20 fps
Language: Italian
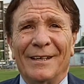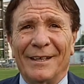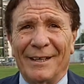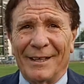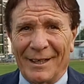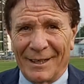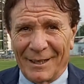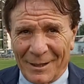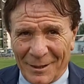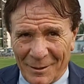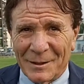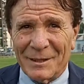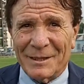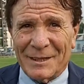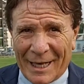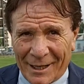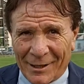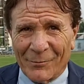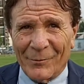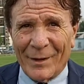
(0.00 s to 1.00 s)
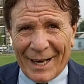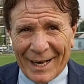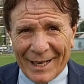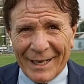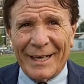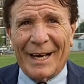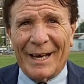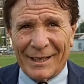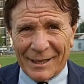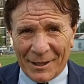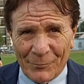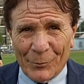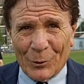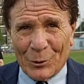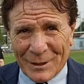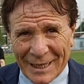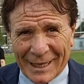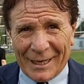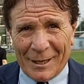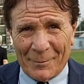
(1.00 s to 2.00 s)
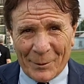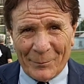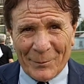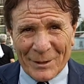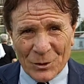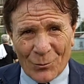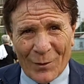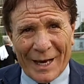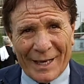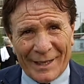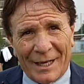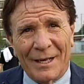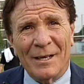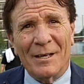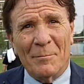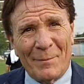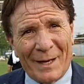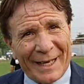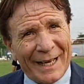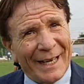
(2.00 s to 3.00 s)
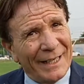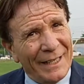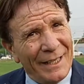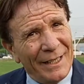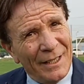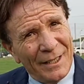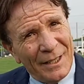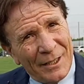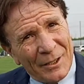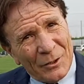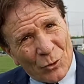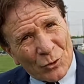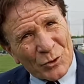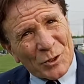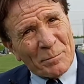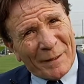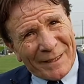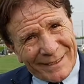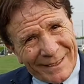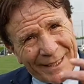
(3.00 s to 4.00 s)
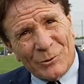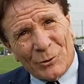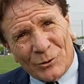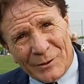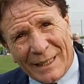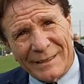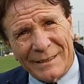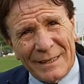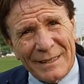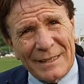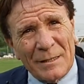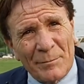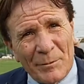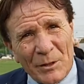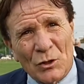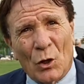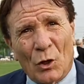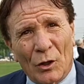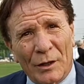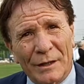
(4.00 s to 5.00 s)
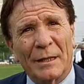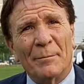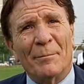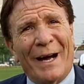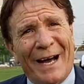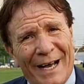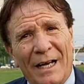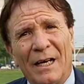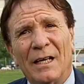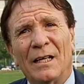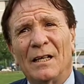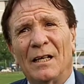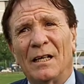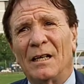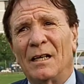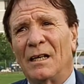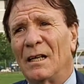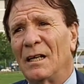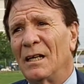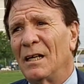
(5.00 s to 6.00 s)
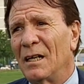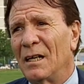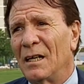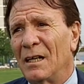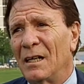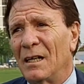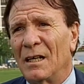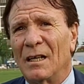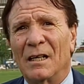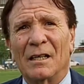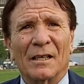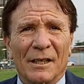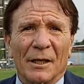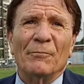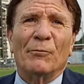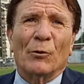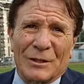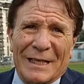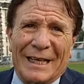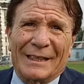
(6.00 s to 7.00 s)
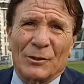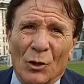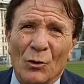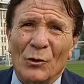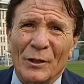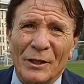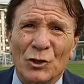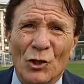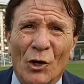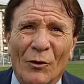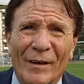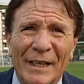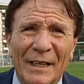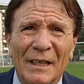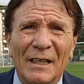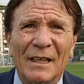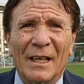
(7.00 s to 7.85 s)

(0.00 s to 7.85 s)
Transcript: eh, serve anche a rinforzare la prima squadra, magari non spendendo tantissimi soldi ma mm -hmm. eh, rinforzandolo con i giovani